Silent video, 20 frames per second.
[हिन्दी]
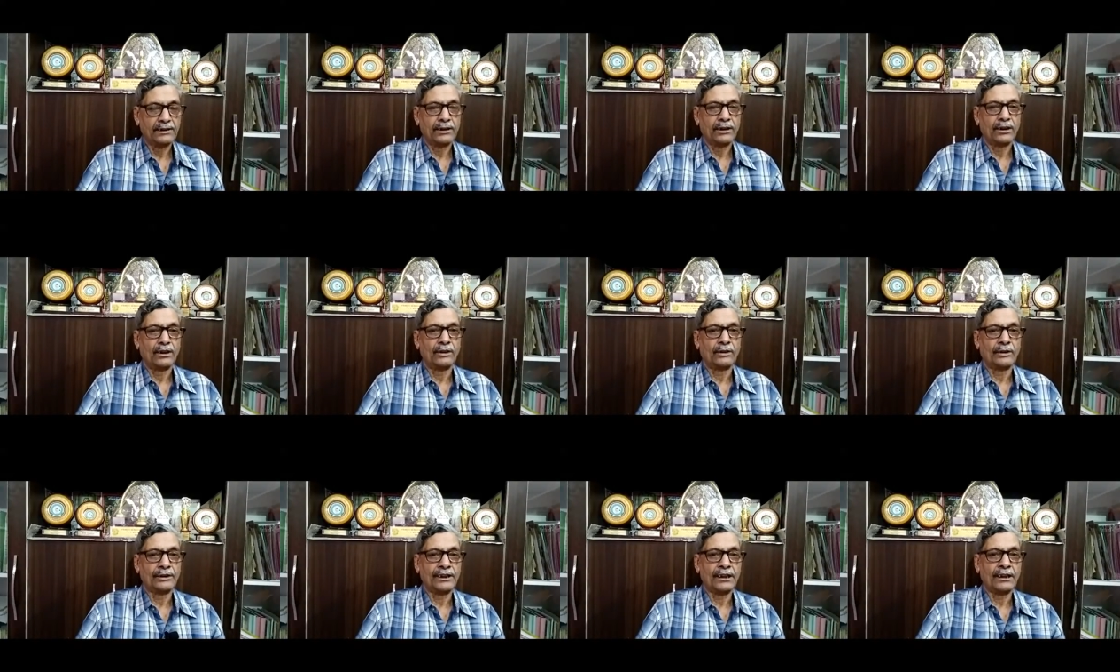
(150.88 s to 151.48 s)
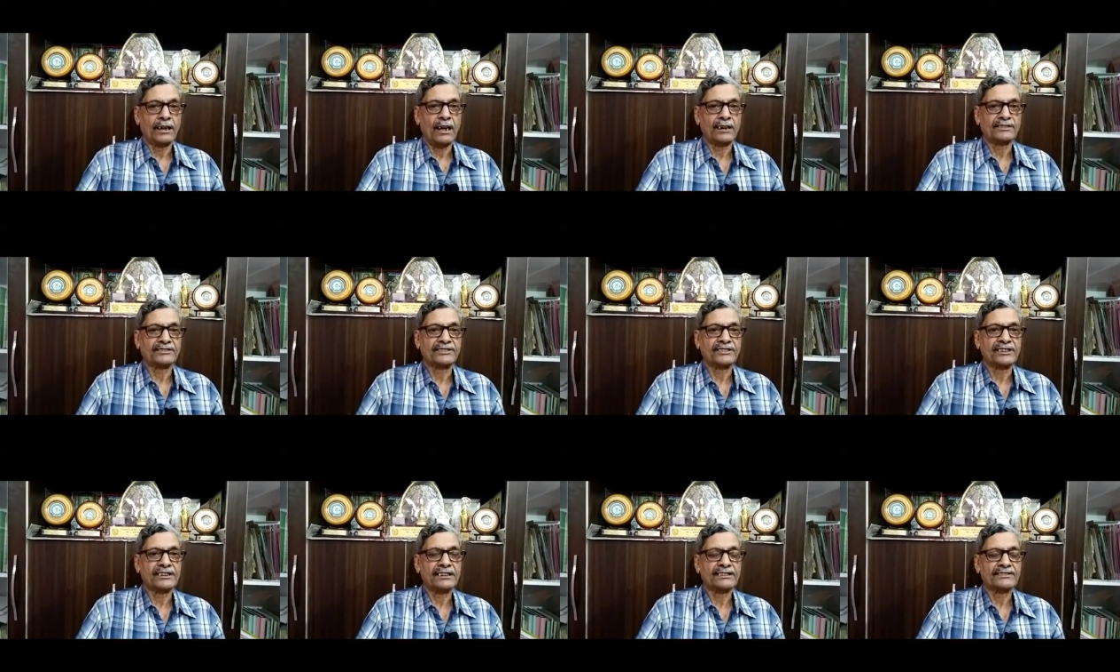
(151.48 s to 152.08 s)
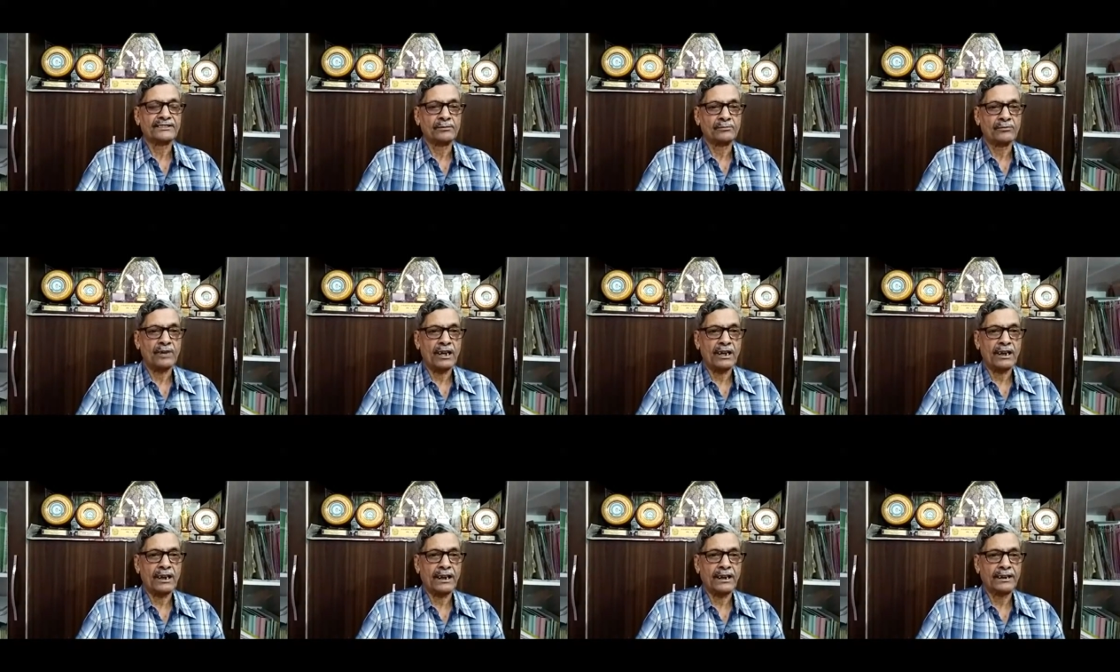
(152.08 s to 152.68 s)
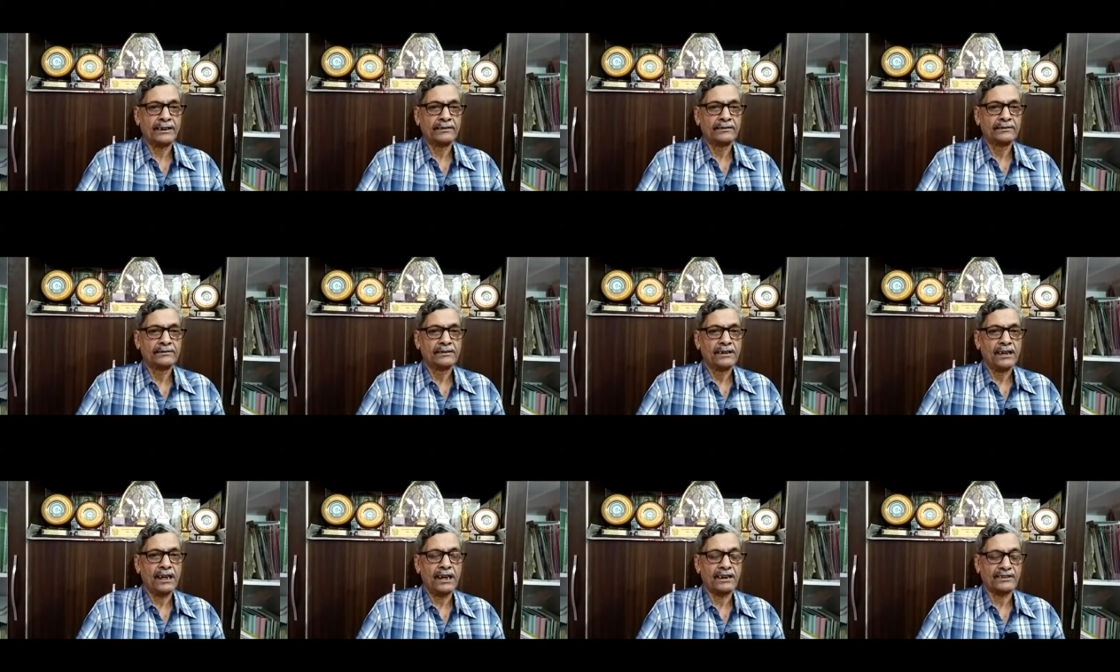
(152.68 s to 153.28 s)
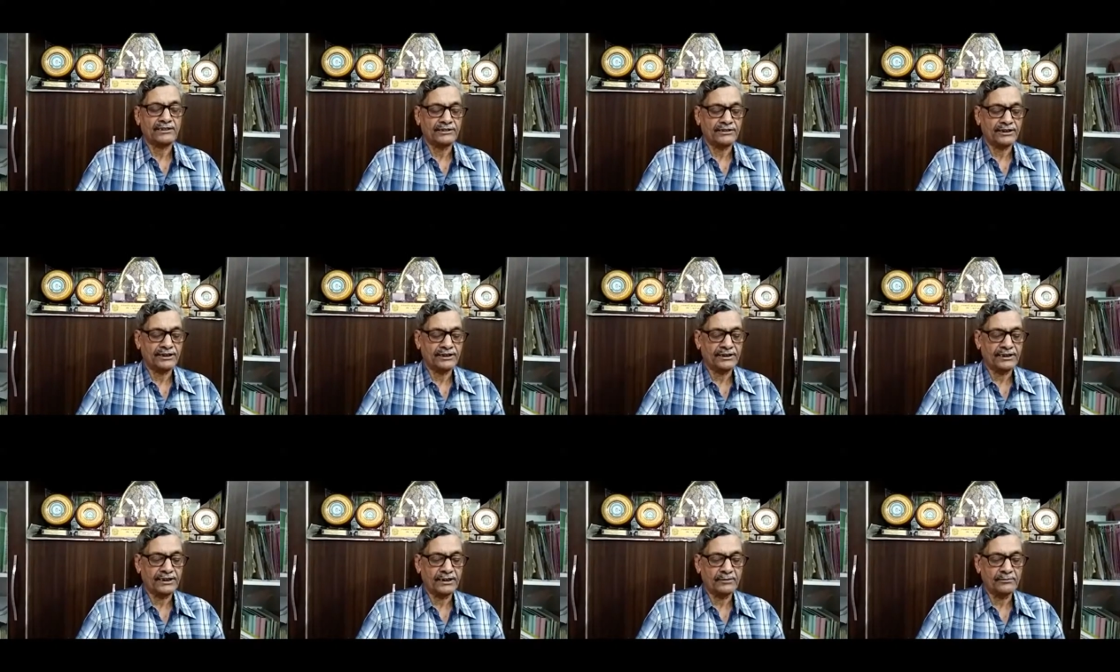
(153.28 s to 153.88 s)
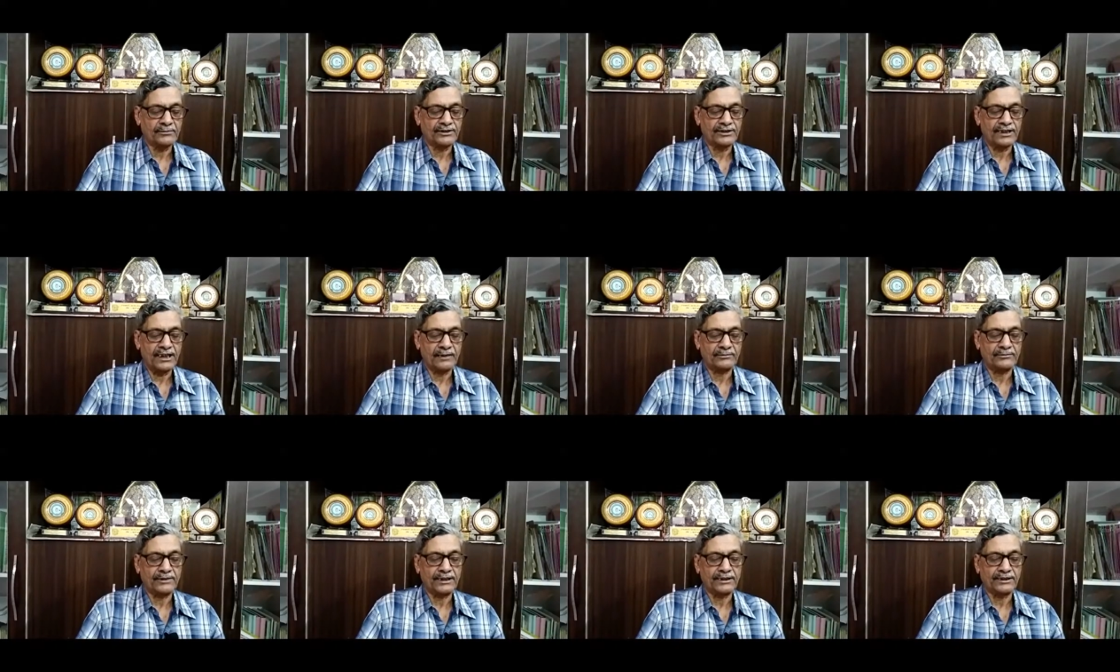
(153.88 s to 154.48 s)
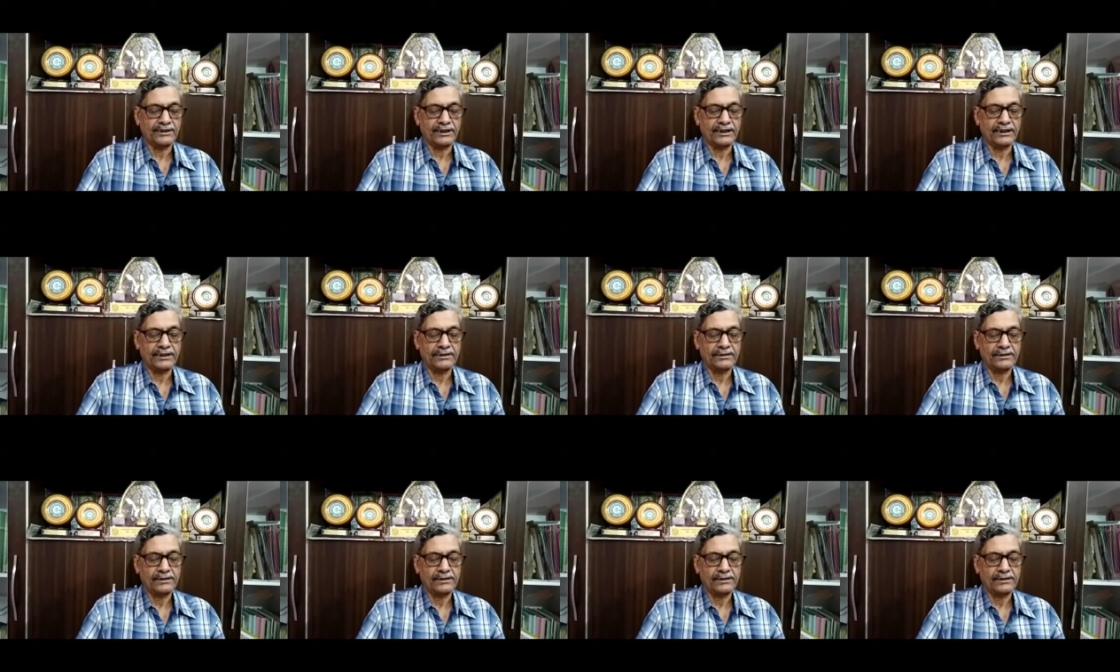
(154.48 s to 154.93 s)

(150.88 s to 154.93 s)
और ये ऑक्सीजन का संभाग है ऑक्सीजन की कमी से आप जानते हैं